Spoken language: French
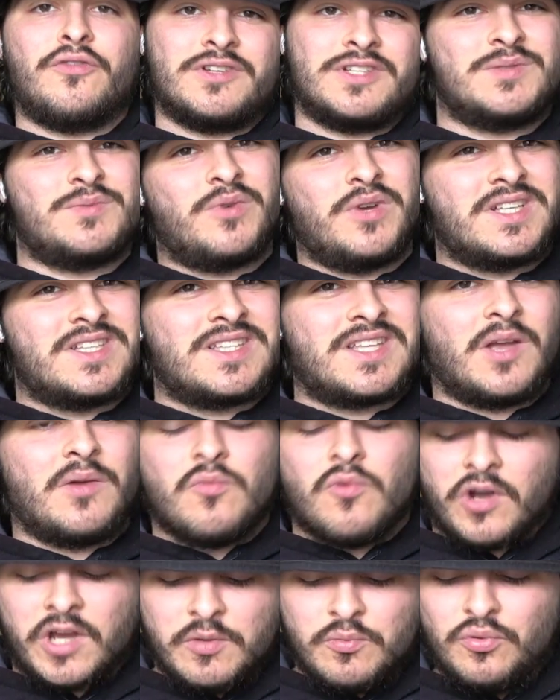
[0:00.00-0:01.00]
forcément
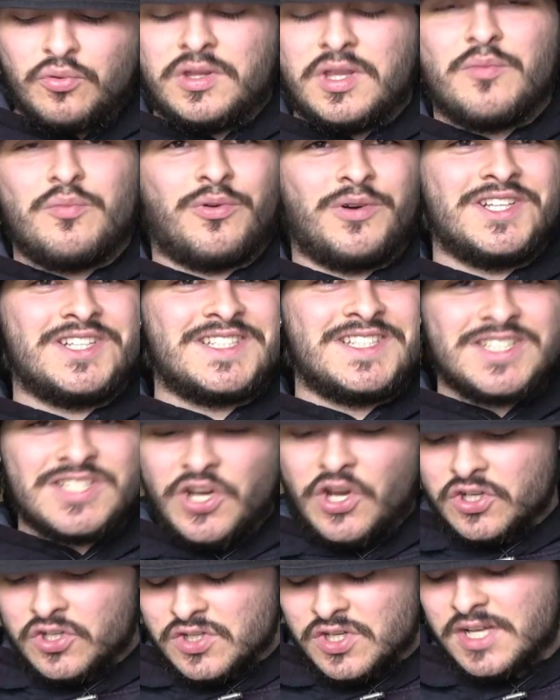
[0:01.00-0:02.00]
extrêmement réputée pour les
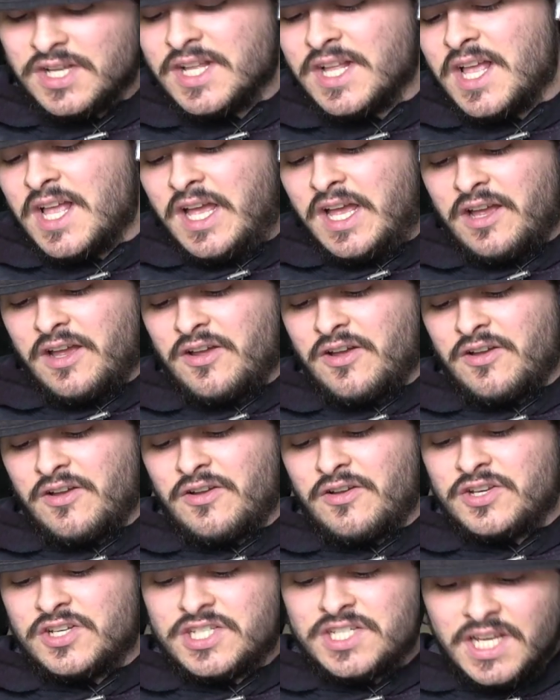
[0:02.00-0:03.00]
sneakers,
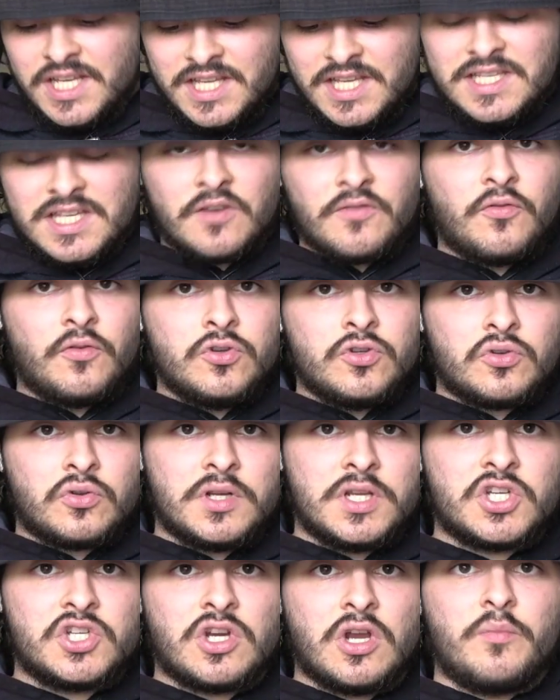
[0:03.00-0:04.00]
euh, j'ai des infos sur
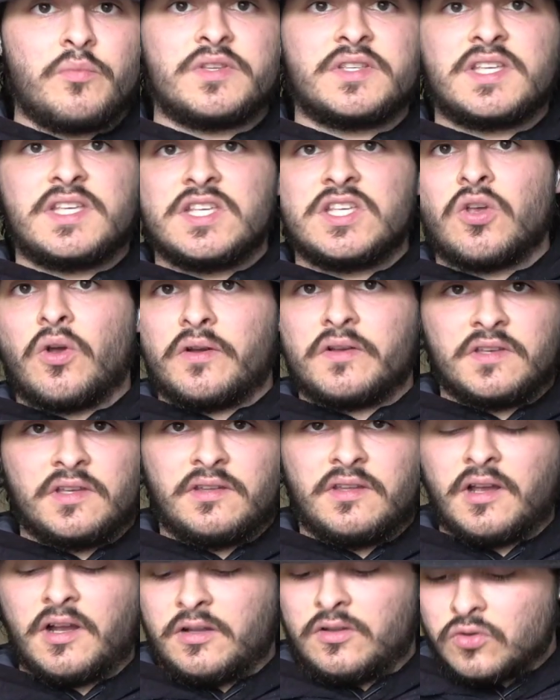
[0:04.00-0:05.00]
les shops, ce qui sort,
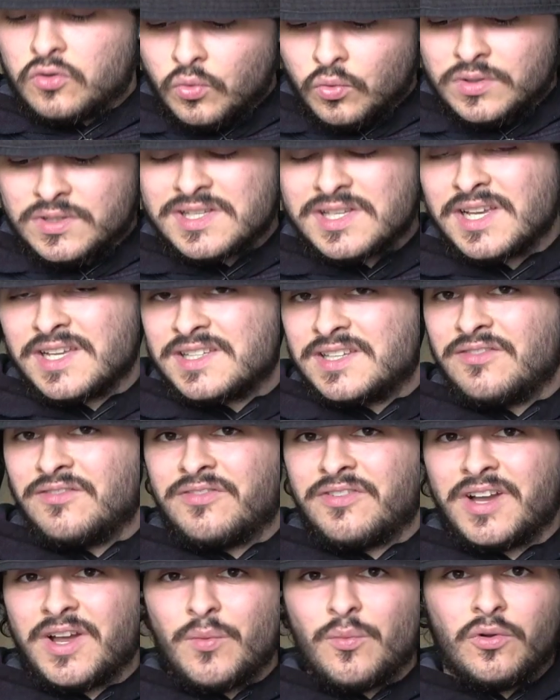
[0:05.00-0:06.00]
etc. Donc ça, c'est
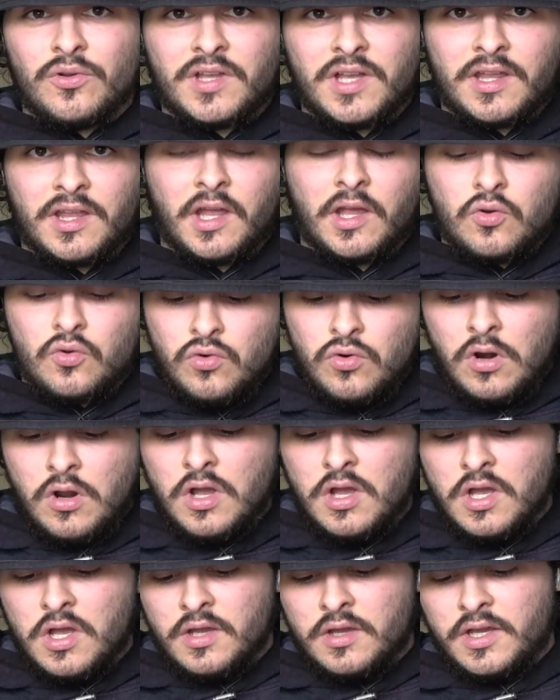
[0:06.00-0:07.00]
vraiment très très cool.
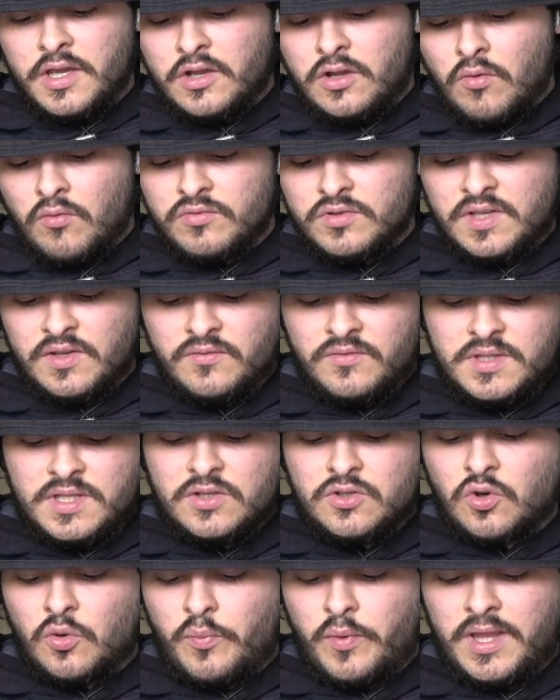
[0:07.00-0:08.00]
Et quand vous habitez
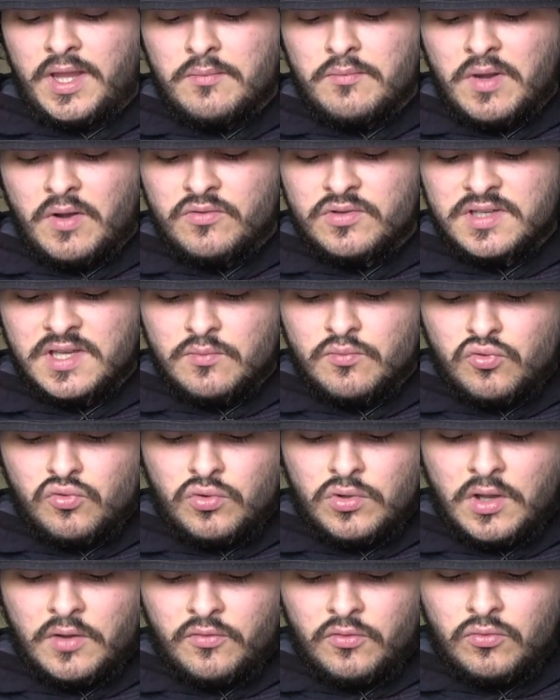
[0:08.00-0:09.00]
sur Paname, bah, vous avez
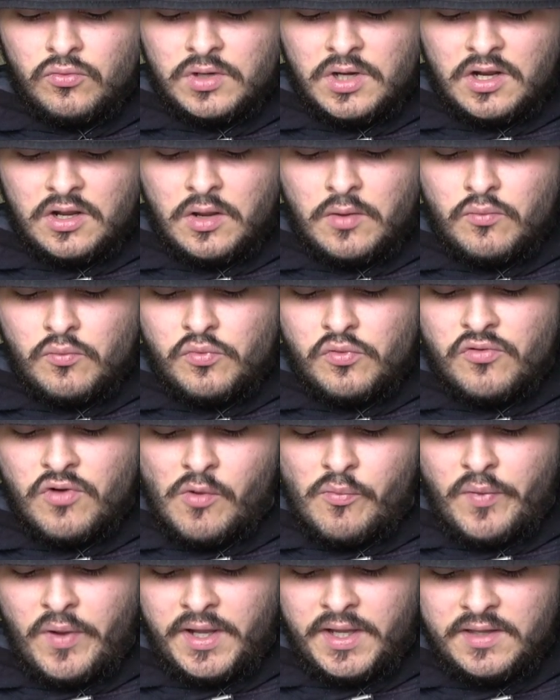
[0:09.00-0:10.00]
beaucoup d'infos. Donc là, comme on peut
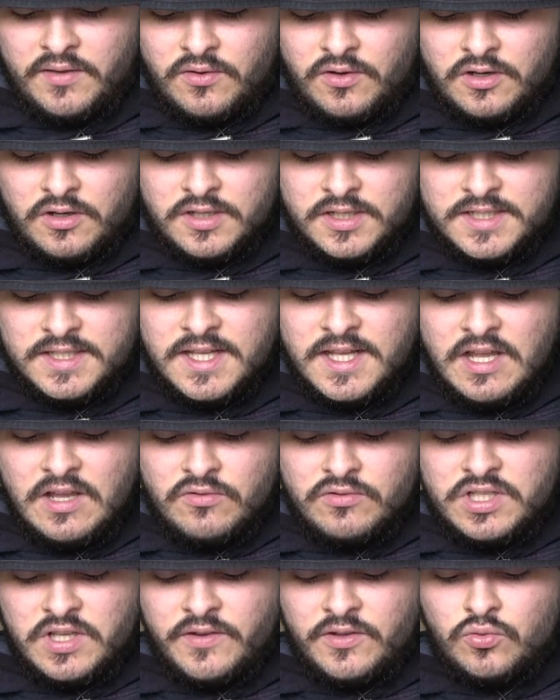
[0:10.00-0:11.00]
voir, Paris, voilà,
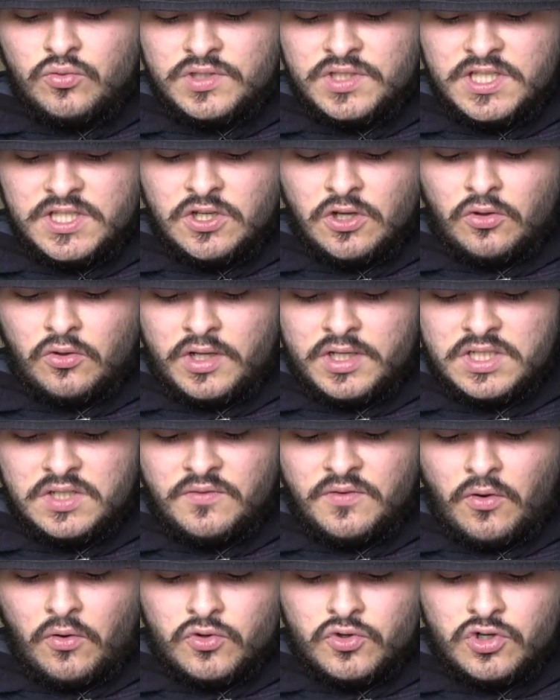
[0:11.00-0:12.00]
vous avez tout ce qui sort dans les
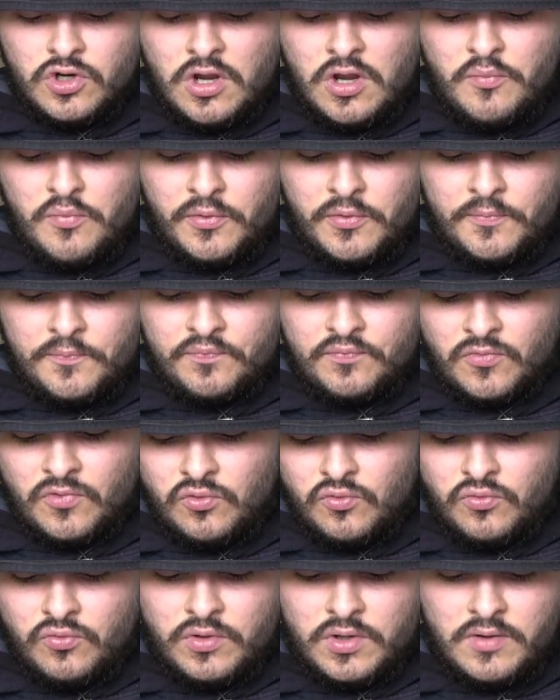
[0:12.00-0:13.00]
différents shops.
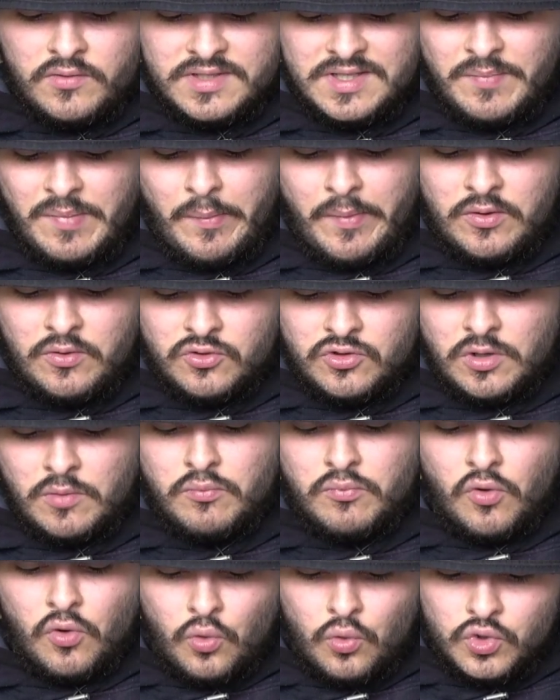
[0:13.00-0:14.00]
Donc voilà, vous avez pas mal de shops,
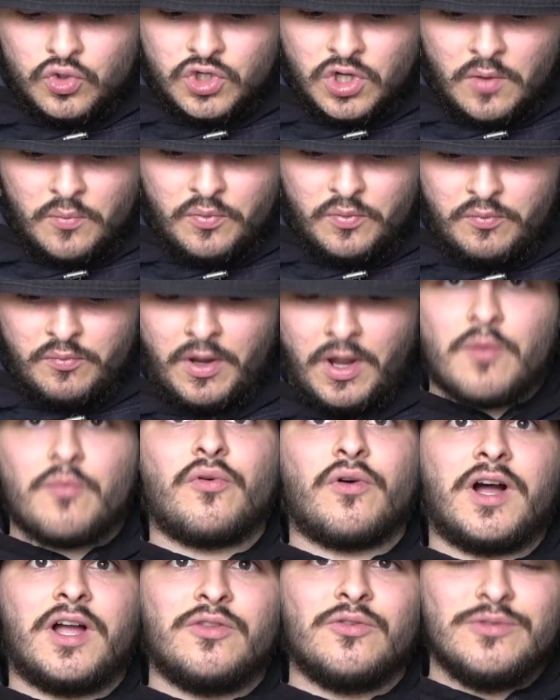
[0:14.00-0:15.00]
beaucoup de shops par
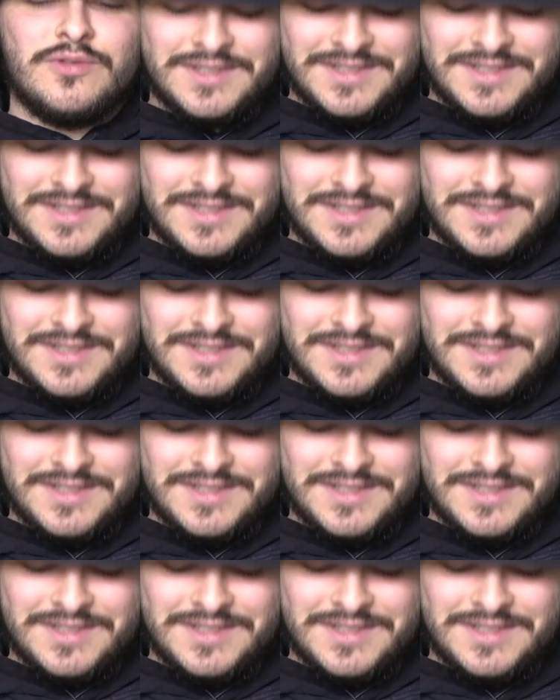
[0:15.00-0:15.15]
rapport à nous.